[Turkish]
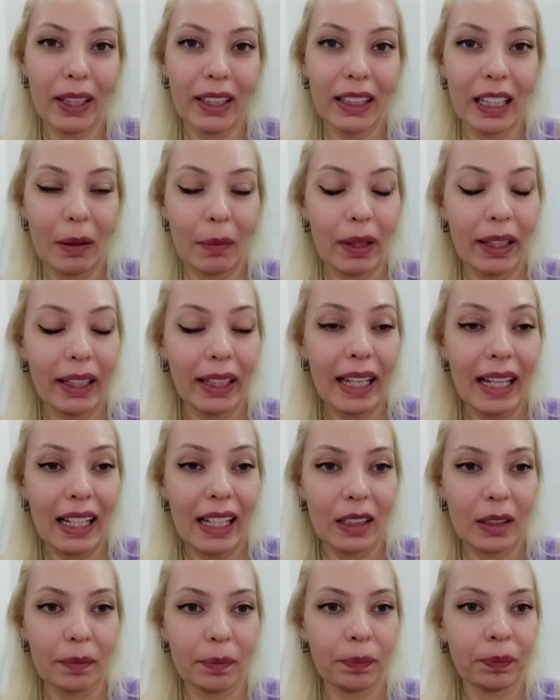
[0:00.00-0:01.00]
ben de hemen
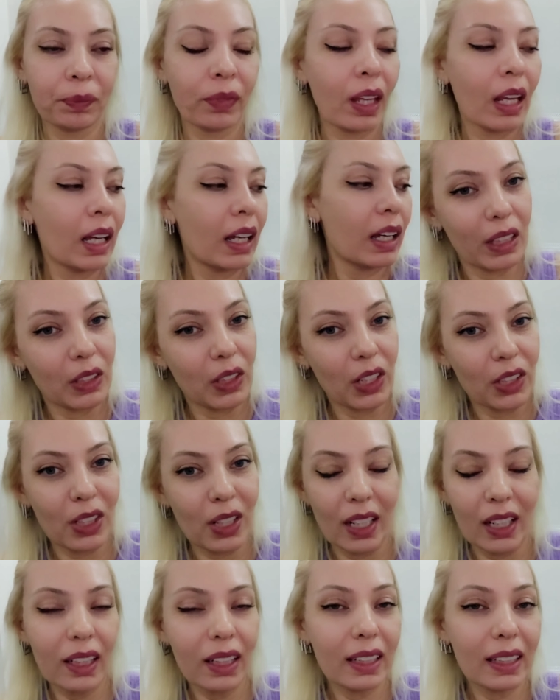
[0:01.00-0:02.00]
geldim.
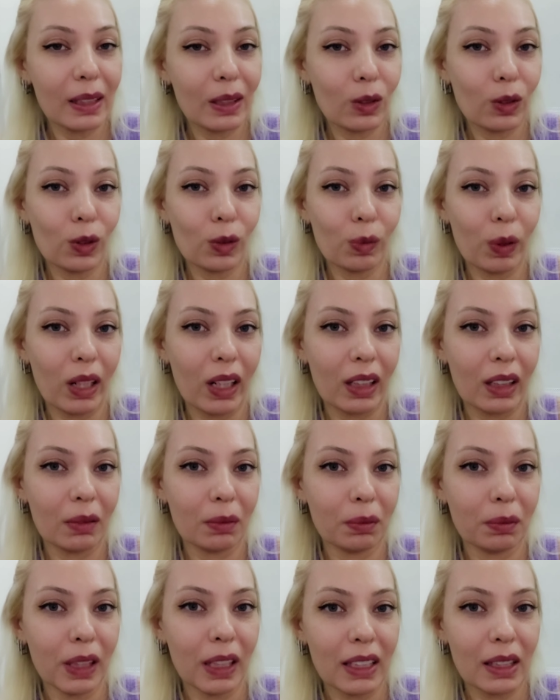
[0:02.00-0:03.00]
Şaşırarak izliyorum
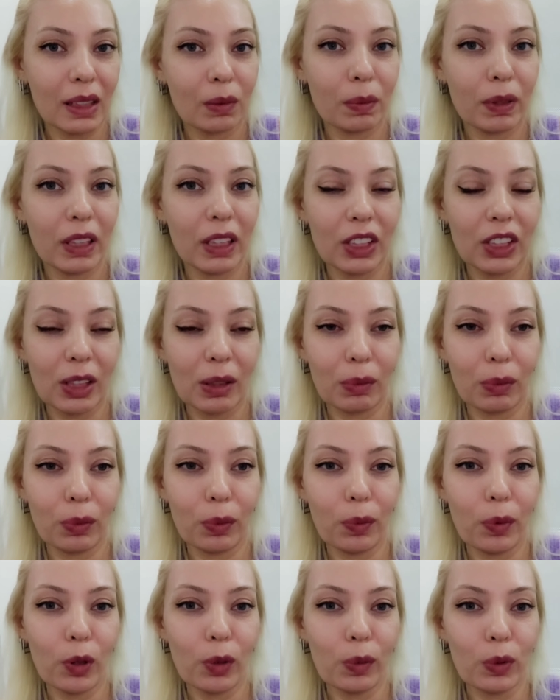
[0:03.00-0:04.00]
bakalım nasıl bitecek
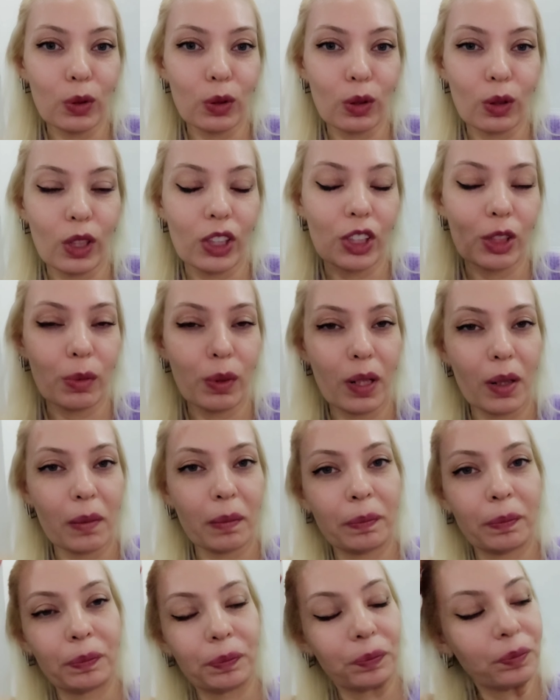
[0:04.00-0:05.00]
bölümün sonu acaba.
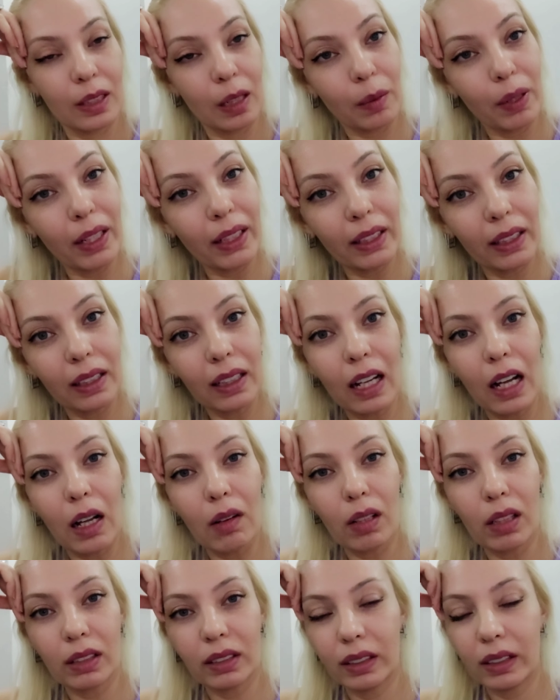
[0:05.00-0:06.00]
Sabahki
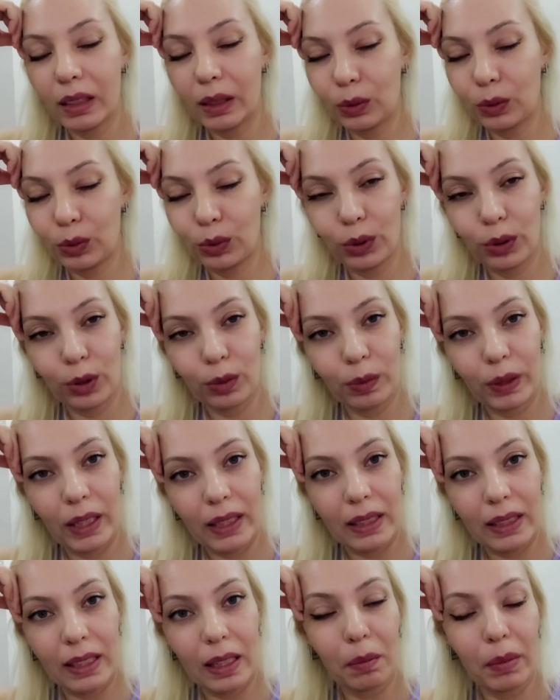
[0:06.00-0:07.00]
kahvaltıyı da duruyorum
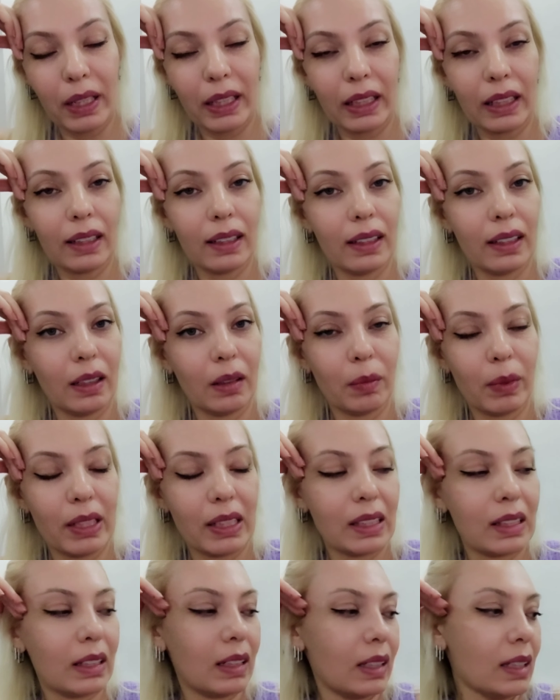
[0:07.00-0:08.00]
desem belki
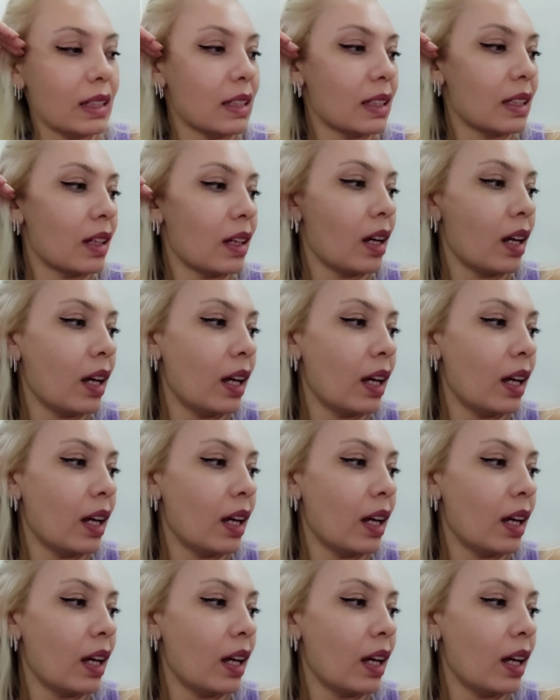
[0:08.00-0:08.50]
inanmazsınız.